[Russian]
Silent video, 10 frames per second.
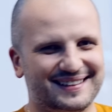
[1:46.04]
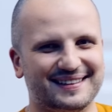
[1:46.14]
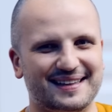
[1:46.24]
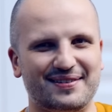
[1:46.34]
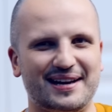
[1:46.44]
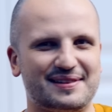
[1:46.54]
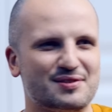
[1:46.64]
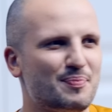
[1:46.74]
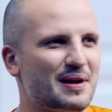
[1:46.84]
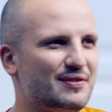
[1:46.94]
Мы друзья. Давайте,
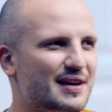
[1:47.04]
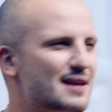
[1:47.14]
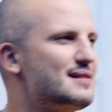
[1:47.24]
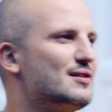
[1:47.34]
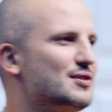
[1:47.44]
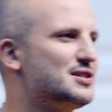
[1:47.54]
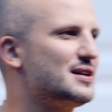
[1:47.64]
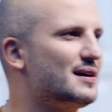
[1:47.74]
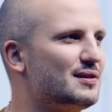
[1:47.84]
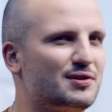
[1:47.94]
ну правда, есть такой
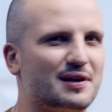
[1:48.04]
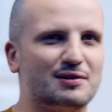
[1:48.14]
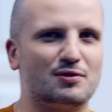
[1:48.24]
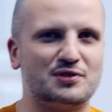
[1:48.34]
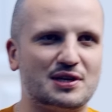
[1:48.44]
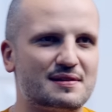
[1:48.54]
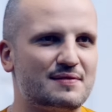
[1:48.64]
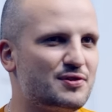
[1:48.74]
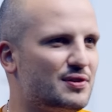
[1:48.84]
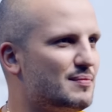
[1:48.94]
человек, который готов честно
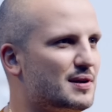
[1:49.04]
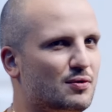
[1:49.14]
все нам...